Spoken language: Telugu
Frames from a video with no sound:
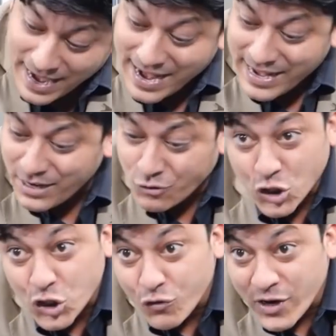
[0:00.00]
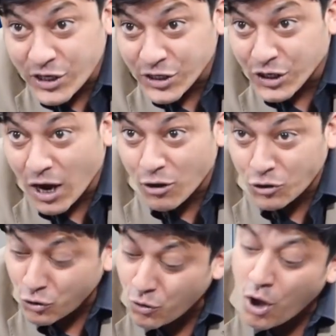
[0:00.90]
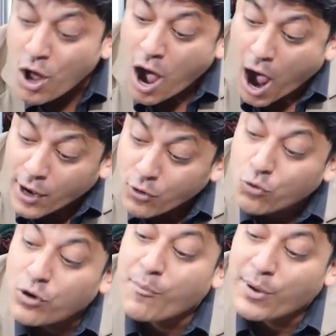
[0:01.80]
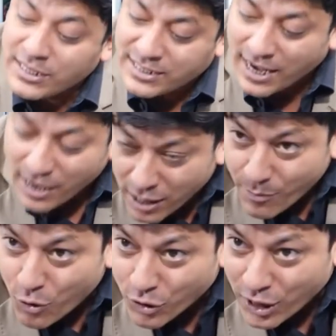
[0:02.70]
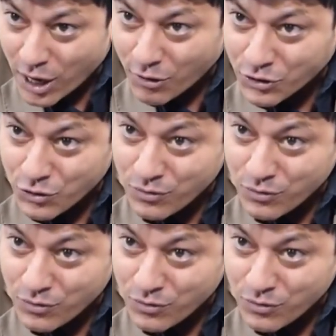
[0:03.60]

నెగిటివ్ సిచ్యువేషన్స్ కావచ్చు అనుకున్న పని జరగకపోవటం కావచ్చు